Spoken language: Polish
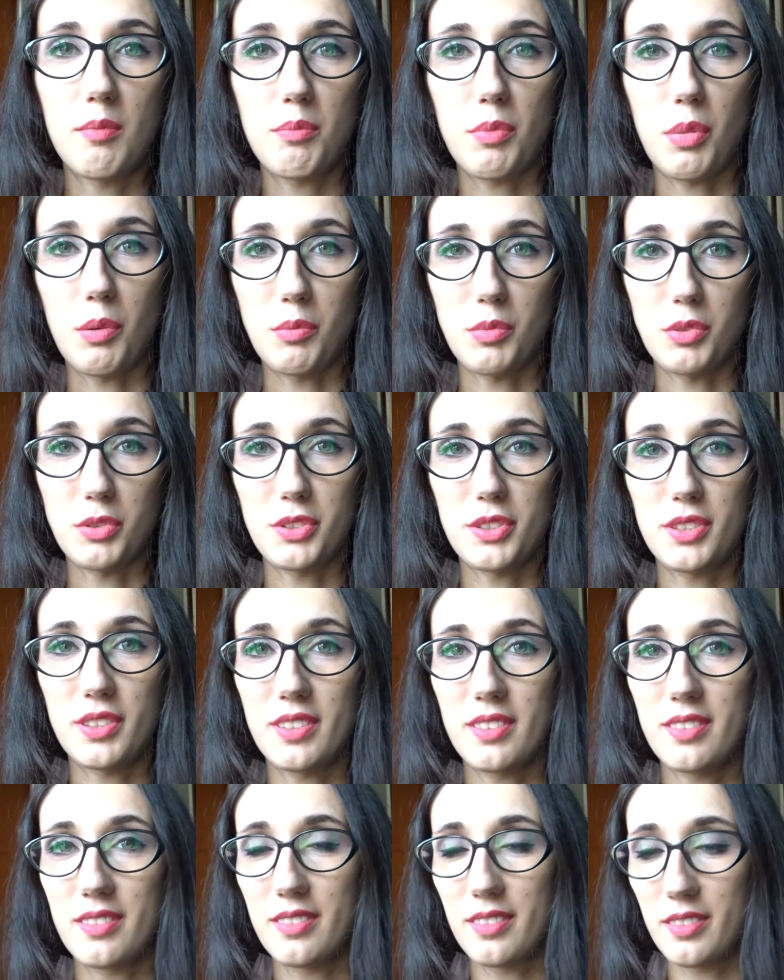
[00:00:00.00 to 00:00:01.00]
pomóc
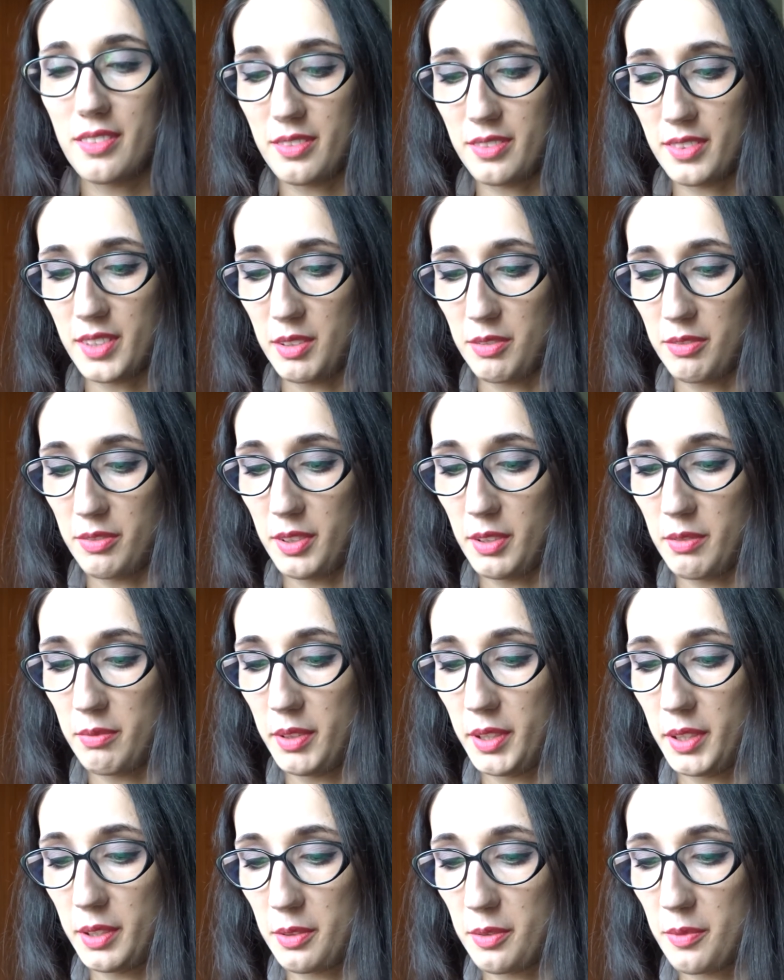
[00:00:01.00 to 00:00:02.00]
w tym
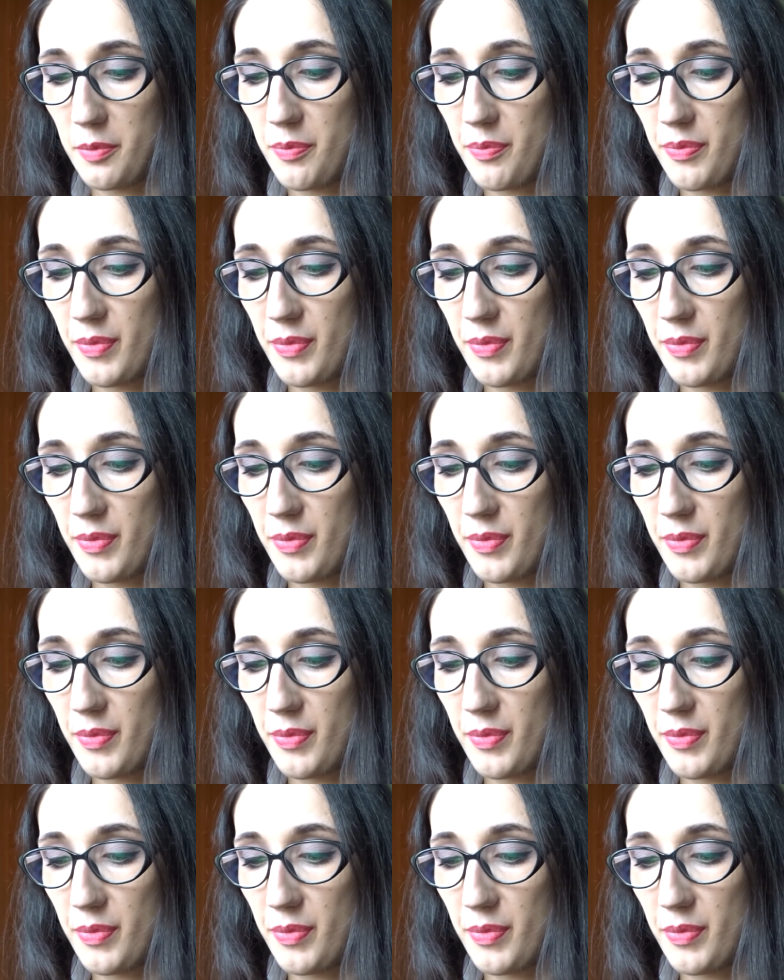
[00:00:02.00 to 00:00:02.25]
filmiku.